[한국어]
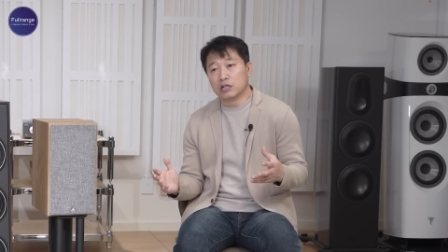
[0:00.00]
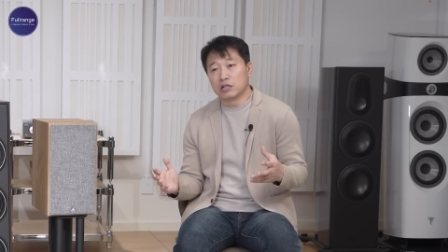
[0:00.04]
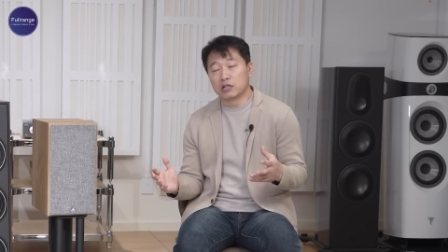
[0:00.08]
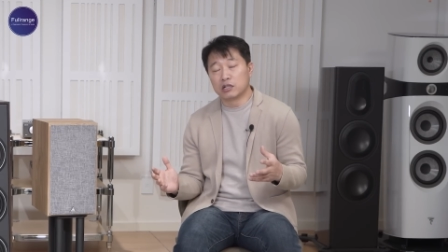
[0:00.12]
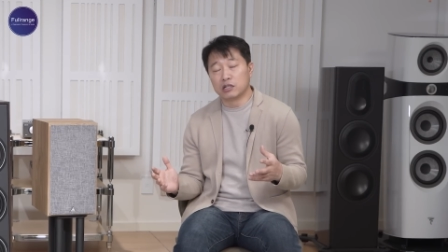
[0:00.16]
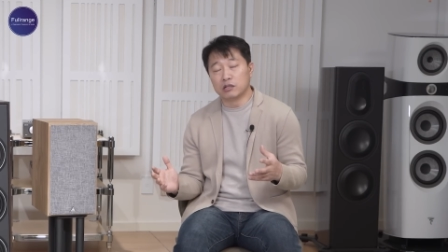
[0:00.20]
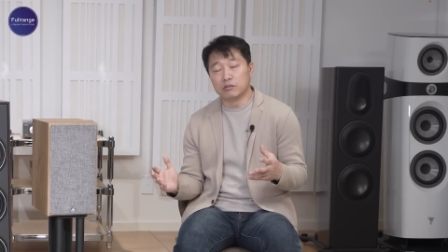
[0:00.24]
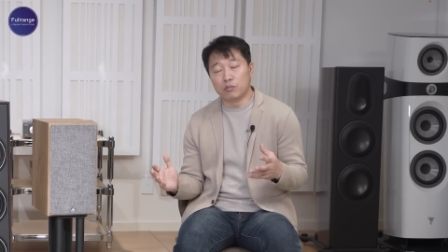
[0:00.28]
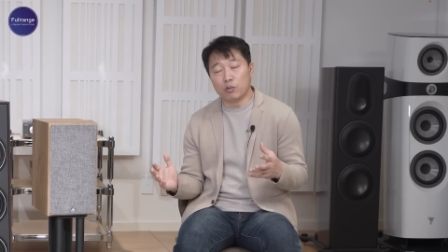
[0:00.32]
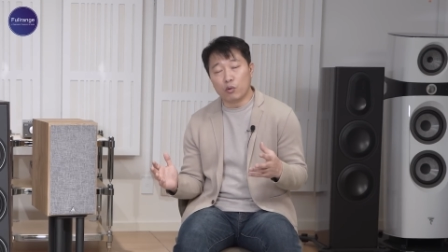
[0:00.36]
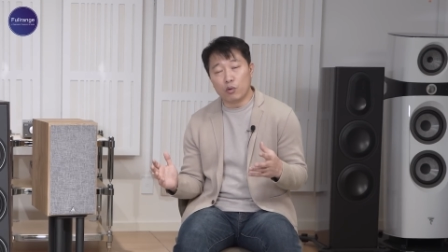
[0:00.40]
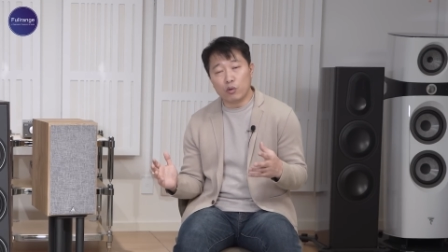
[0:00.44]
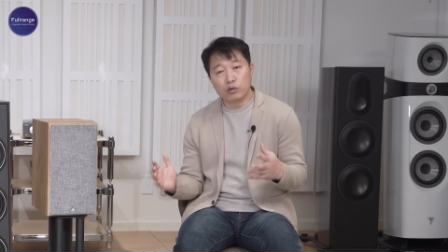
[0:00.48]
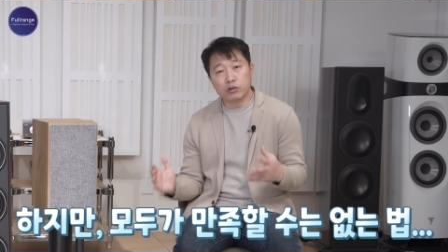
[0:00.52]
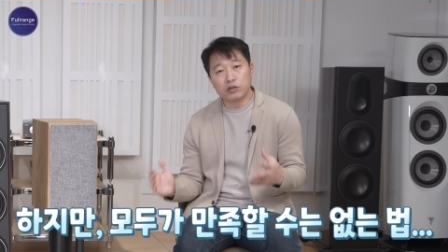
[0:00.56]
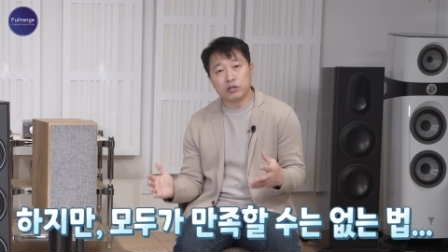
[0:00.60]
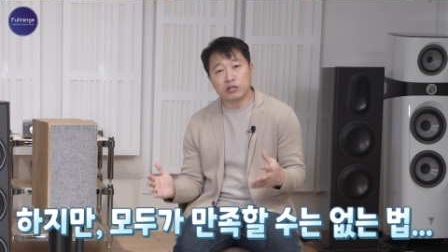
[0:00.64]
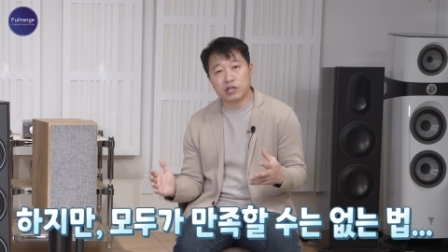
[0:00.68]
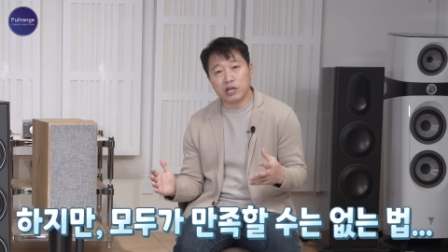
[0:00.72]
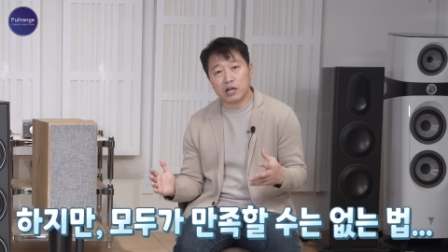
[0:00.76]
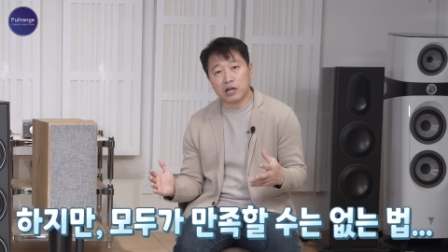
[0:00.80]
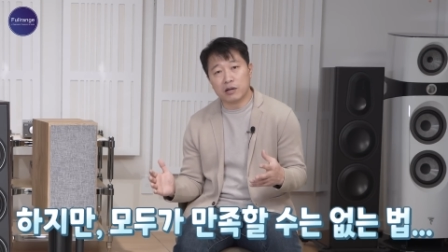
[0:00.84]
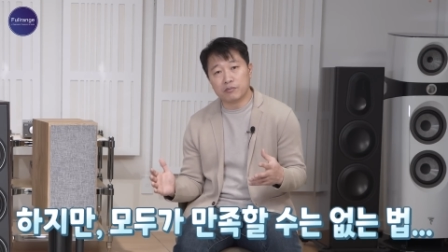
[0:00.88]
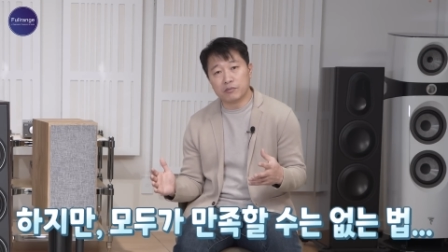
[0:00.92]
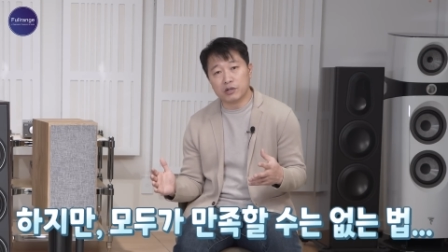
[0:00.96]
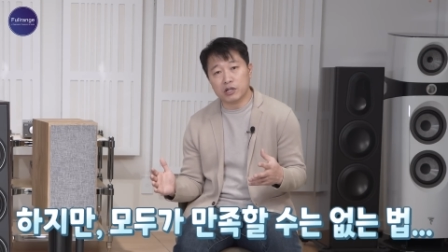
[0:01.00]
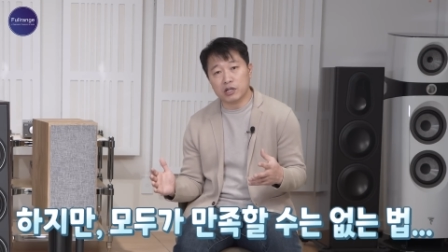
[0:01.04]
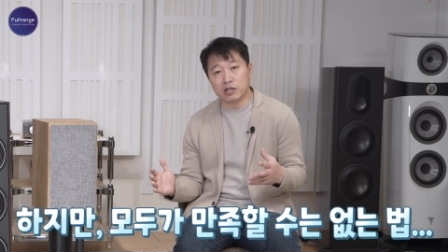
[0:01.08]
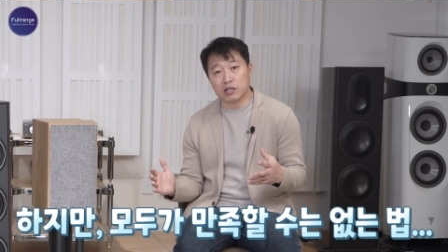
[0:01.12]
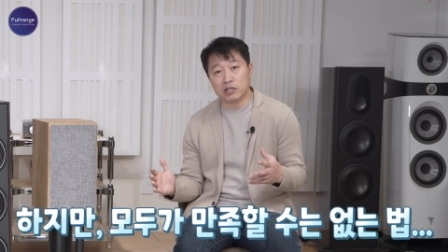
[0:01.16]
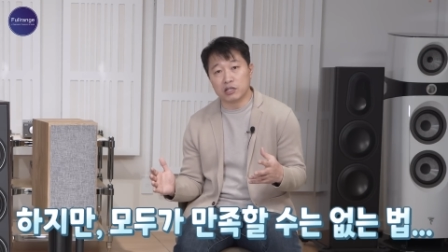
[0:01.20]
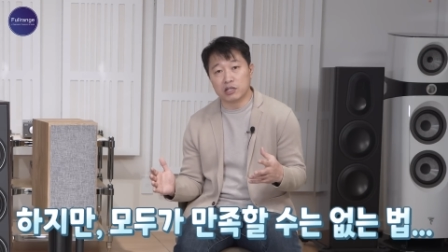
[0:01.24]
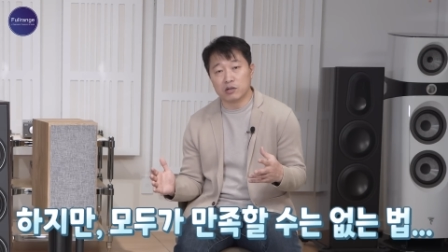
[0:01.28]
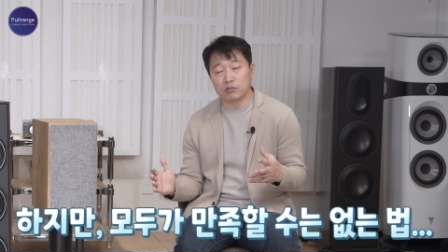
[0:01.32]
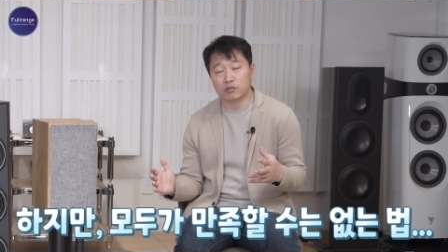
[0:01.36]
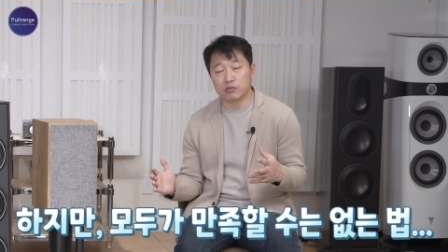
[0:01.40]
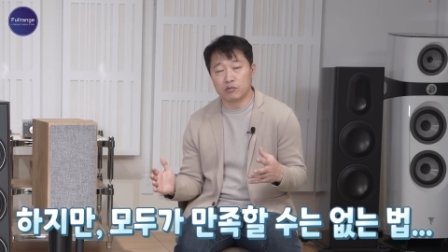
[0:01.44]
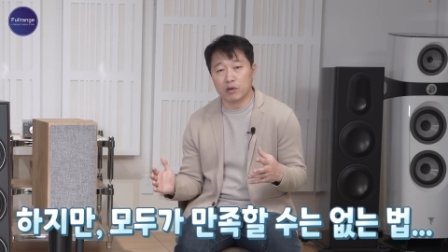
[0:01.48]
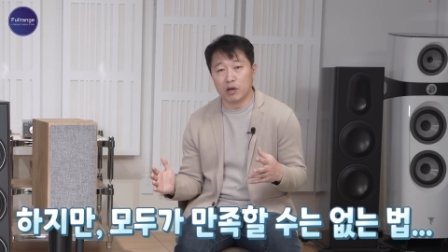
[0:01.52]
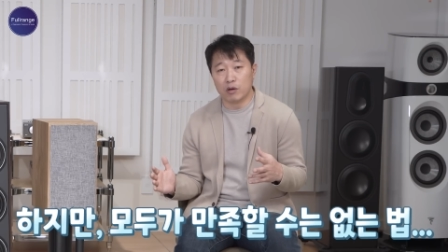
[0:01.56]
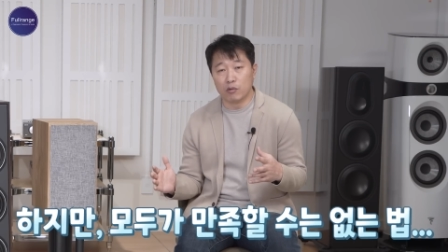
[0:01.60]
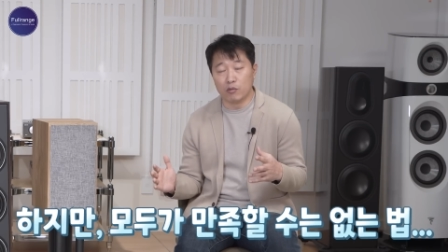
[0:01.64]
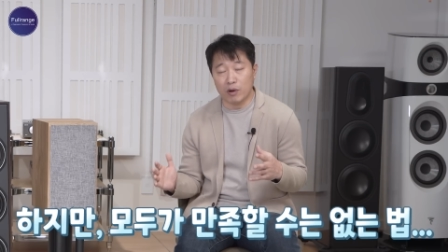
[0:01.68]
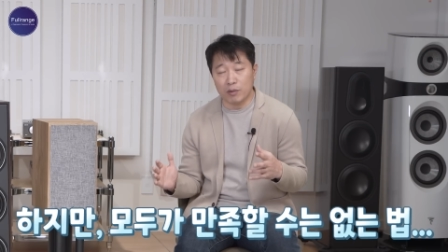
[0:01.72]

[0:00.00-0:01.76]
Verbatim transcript: 그 모든 사람들이 그 제품에